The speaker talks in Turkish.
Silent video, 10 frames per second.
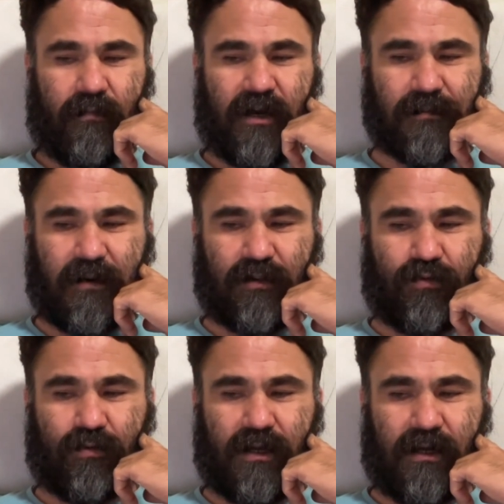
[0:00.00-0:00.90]

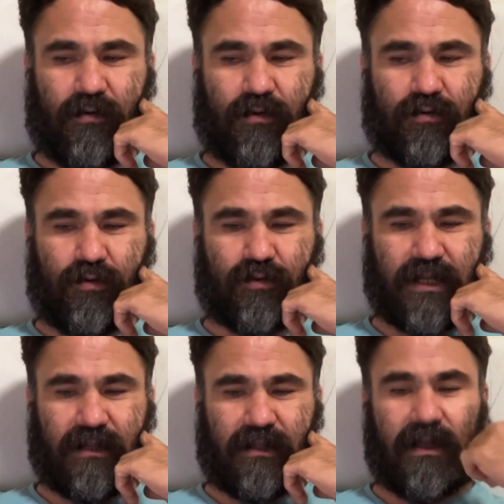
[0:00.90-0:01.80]
Paspartu da örtünün
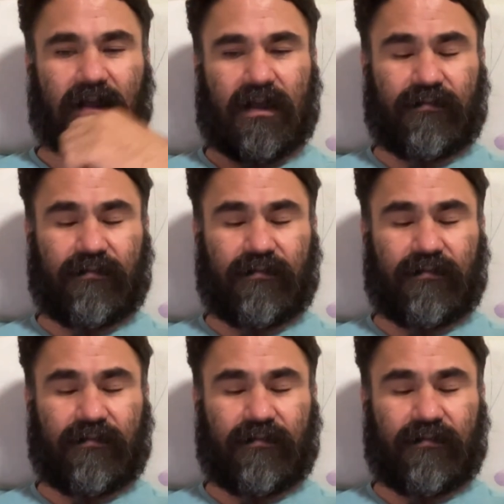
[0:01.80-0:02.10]
üzerinde